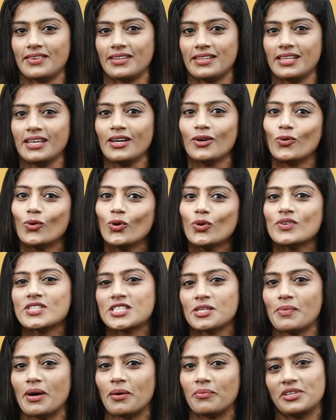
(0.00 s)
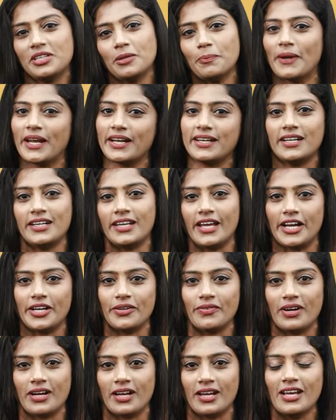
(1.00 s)
வந்து ஊர்வசி மேம் வந்து ப்ரெக்னென்ட்
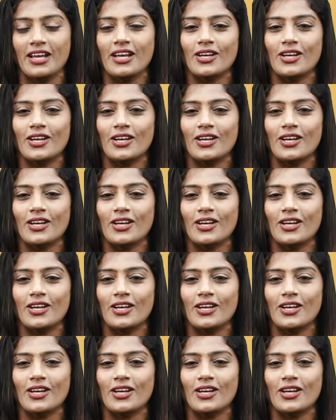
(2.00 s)
ஆகிடுவாங்க